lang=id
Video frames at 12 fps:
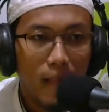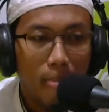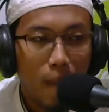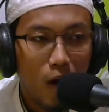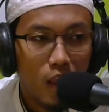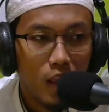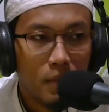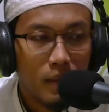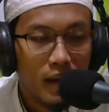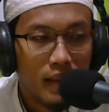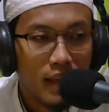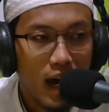Allah
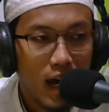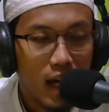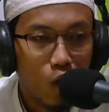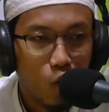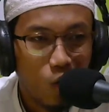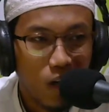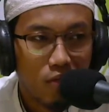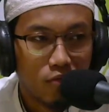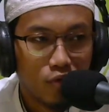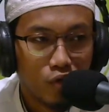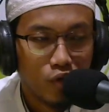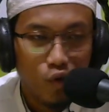memerintahkan orang
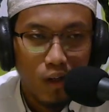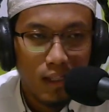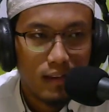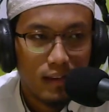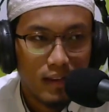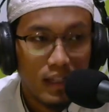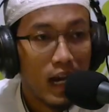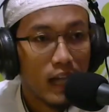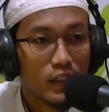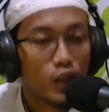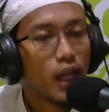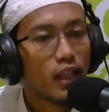untuk sholat dia nggak
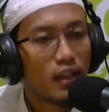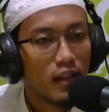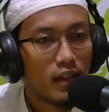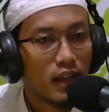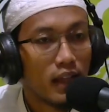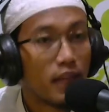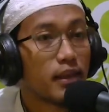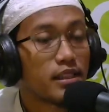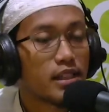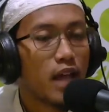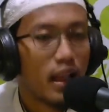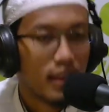sholat ya ini
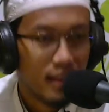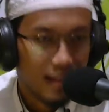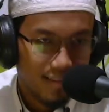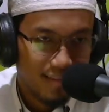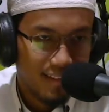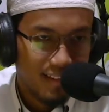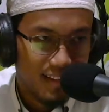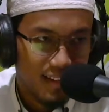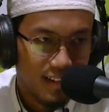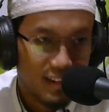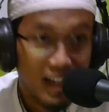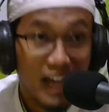maksiat
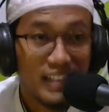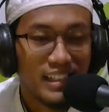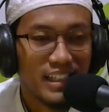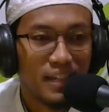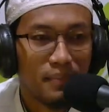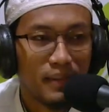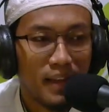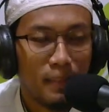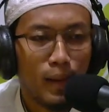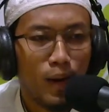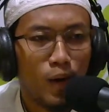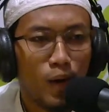sengaja tapi
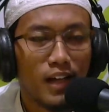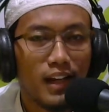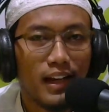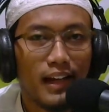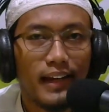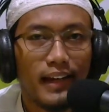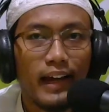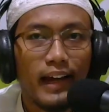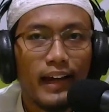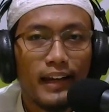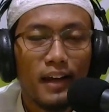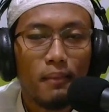tapi kalau seandainya
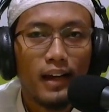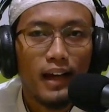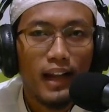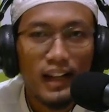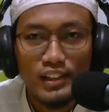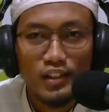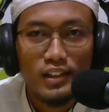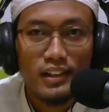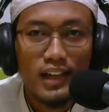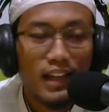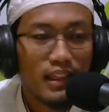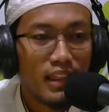dia meninggalkan sholat
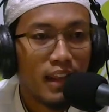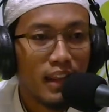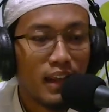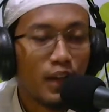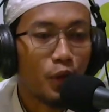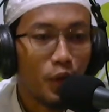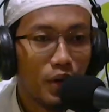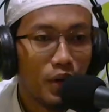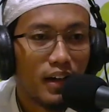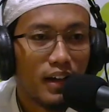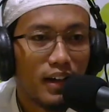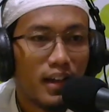karena tertidur
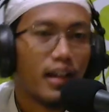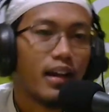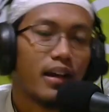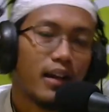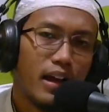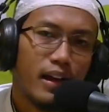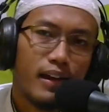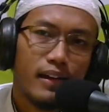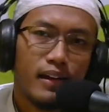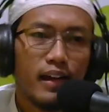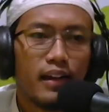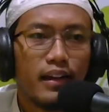ya kan
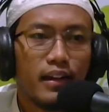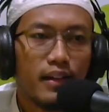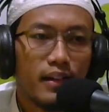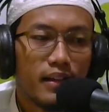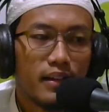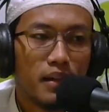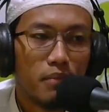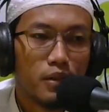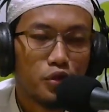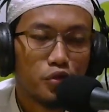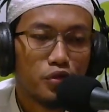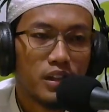ya ini
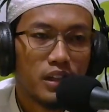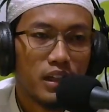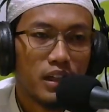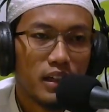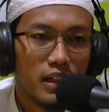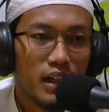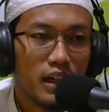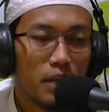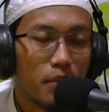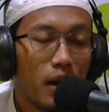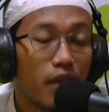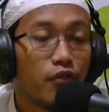termasuk nanti yang
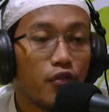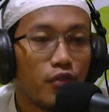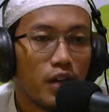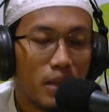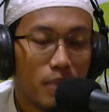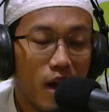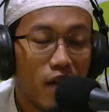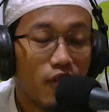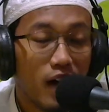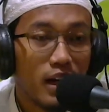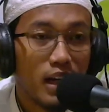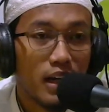dimakfu yang
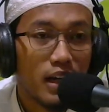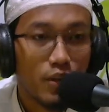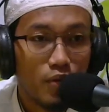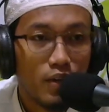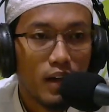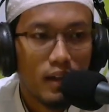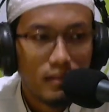dimaafkan kan gitu ya